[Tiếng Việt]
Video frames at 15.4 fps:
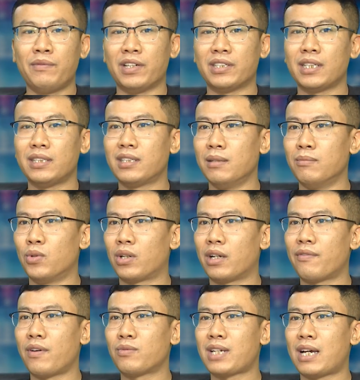phải xây dựng một
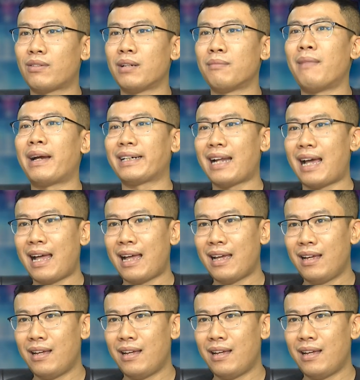cái phong trào thật mạnh đã